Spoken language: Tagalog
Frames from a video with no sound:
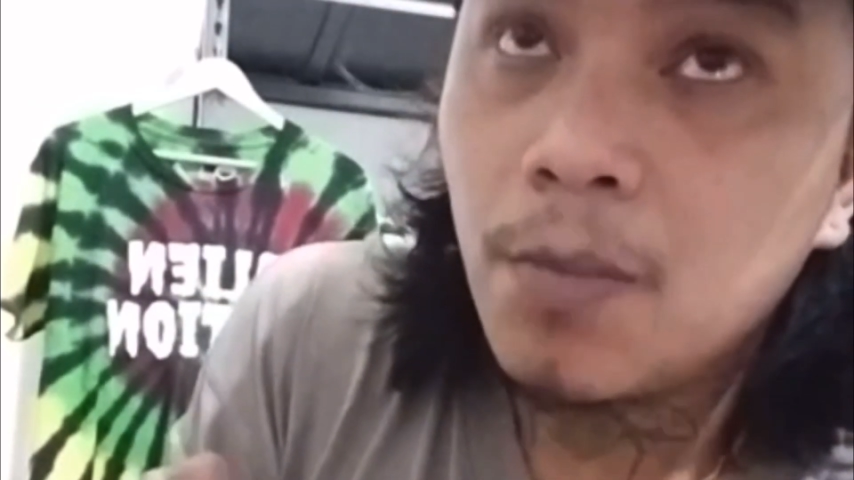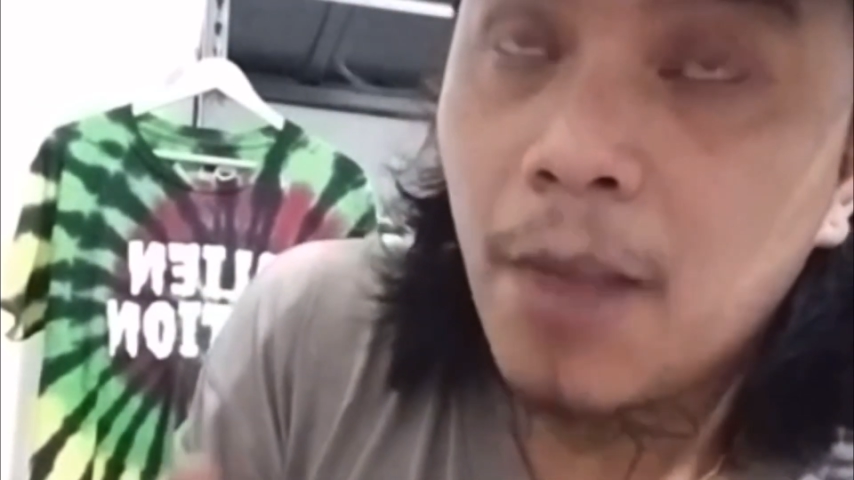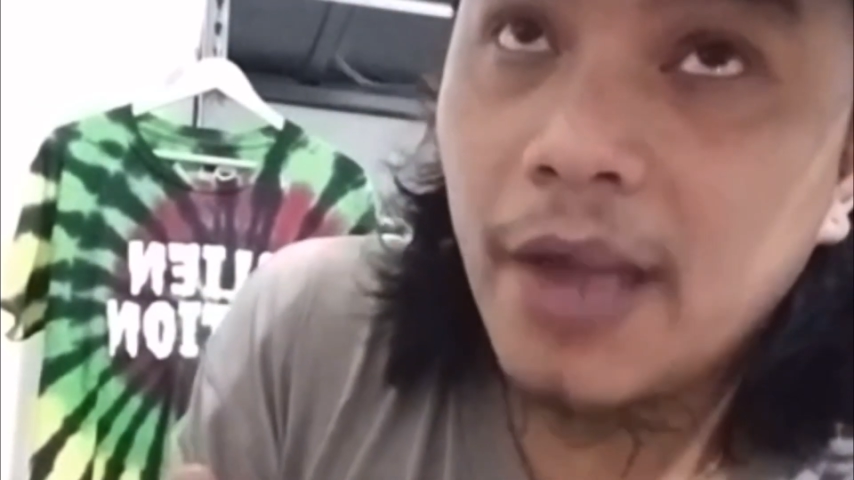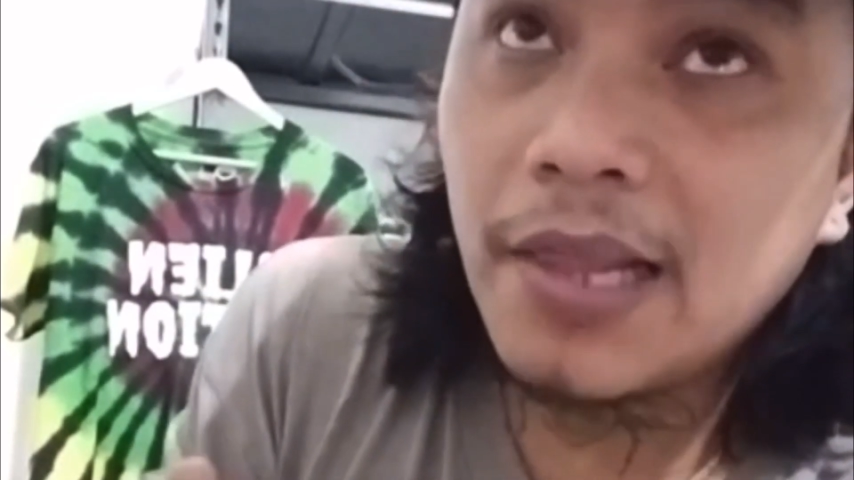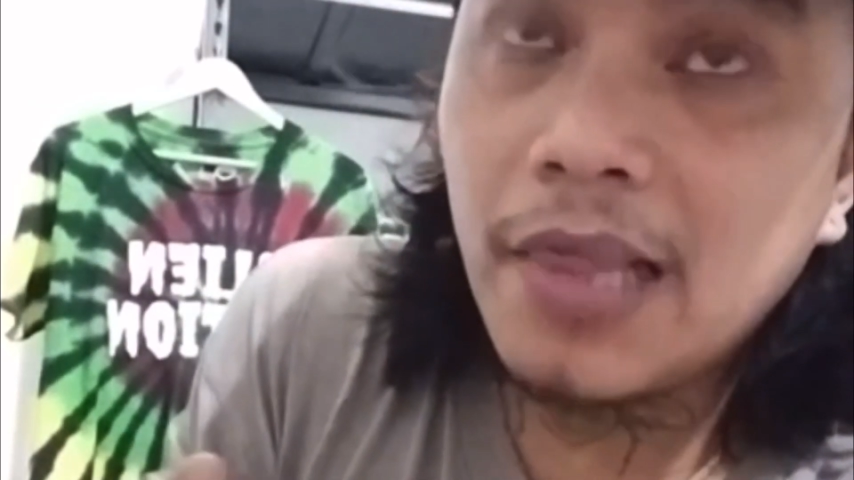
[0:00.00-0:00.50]

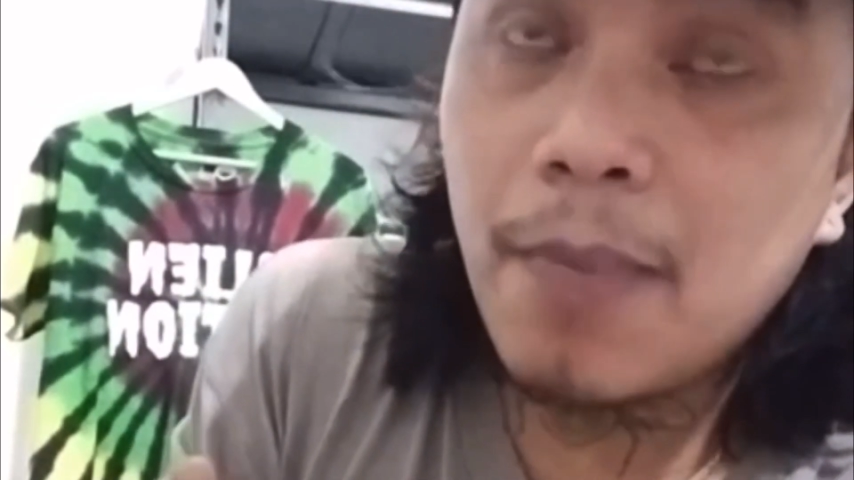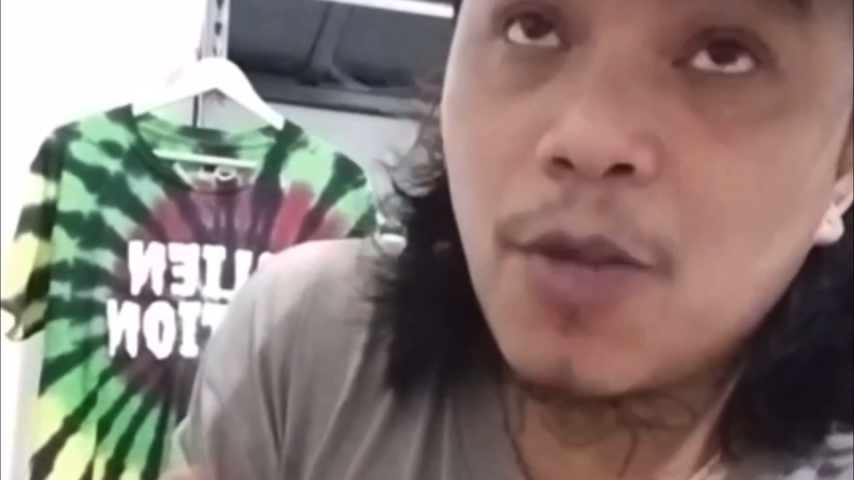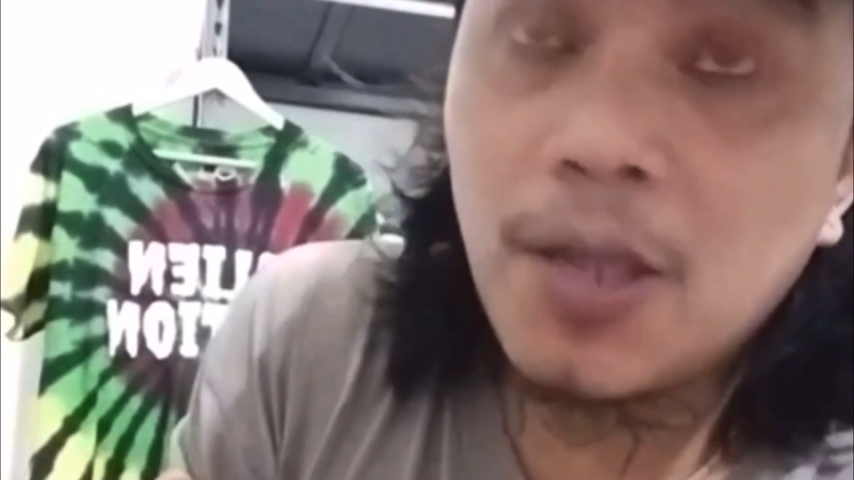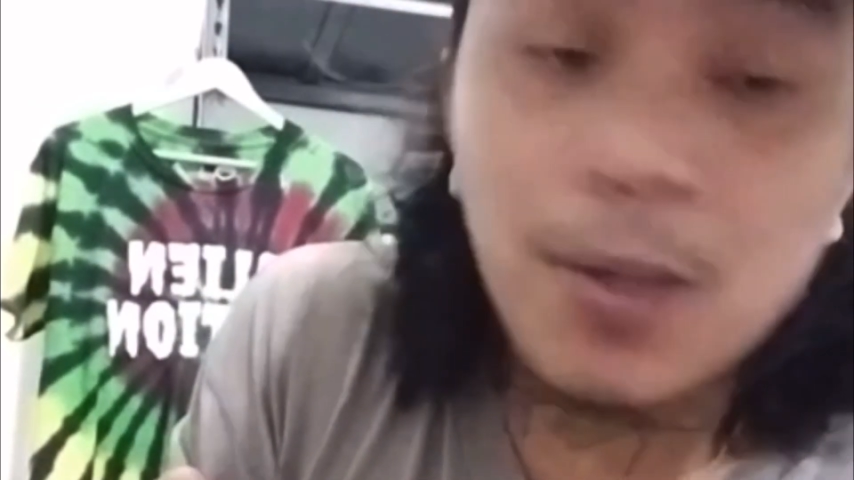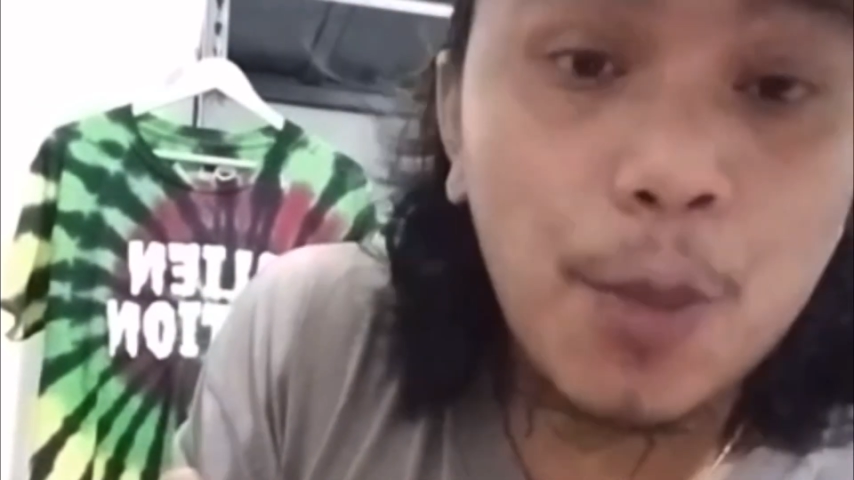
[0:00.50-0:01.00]
pang ilang live
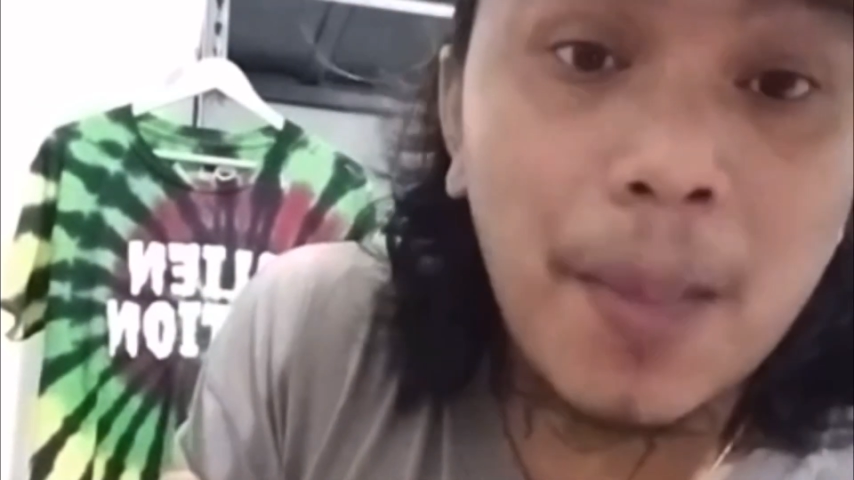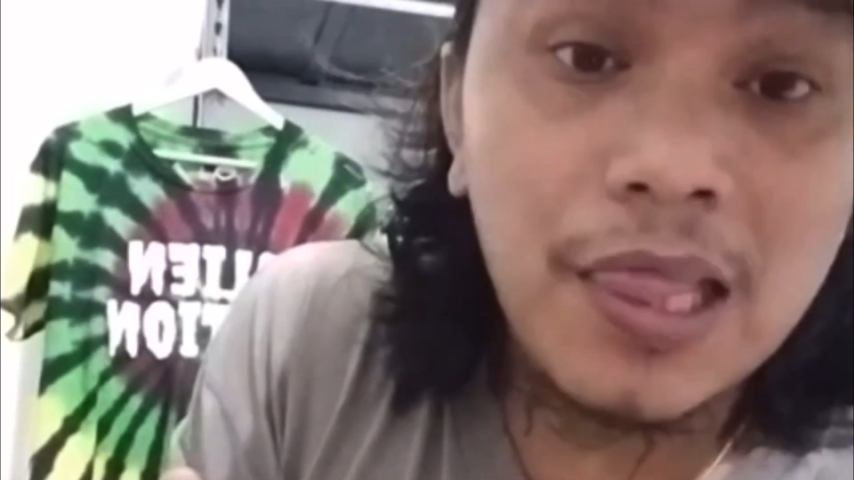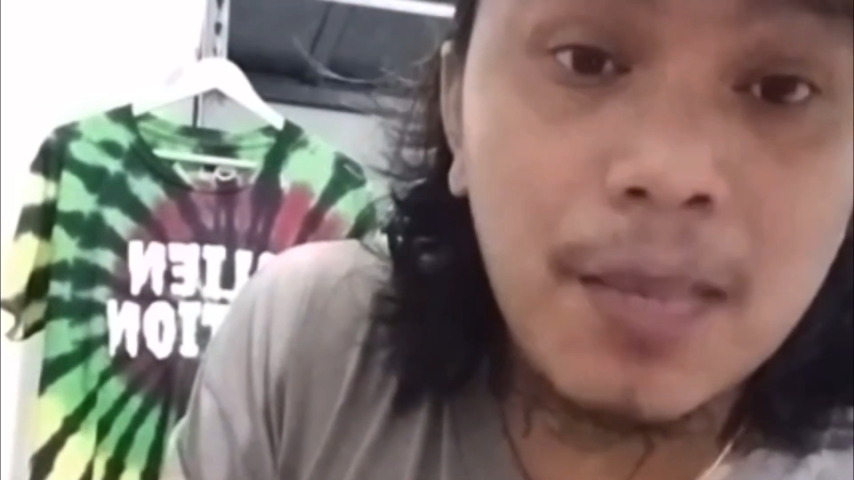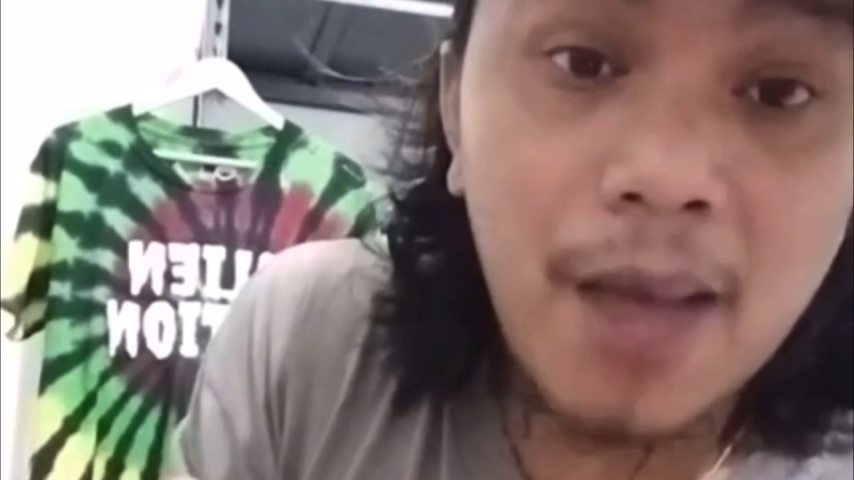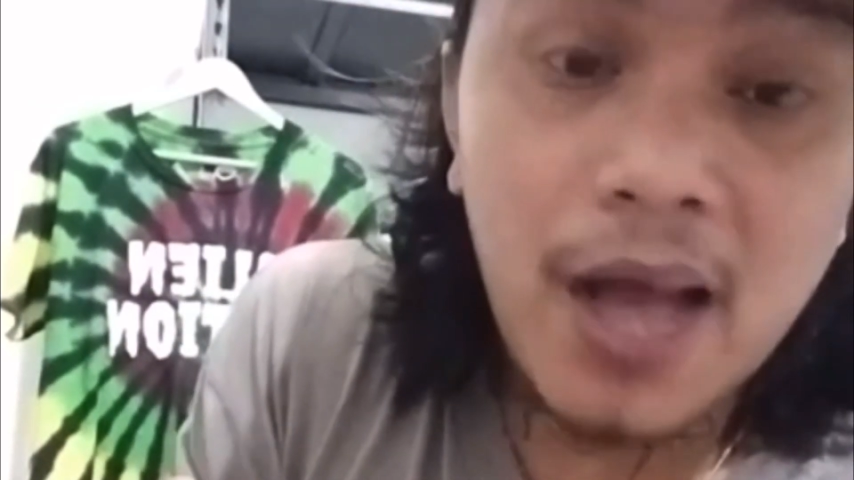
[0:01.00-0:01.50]
ko na ito? Pang lima.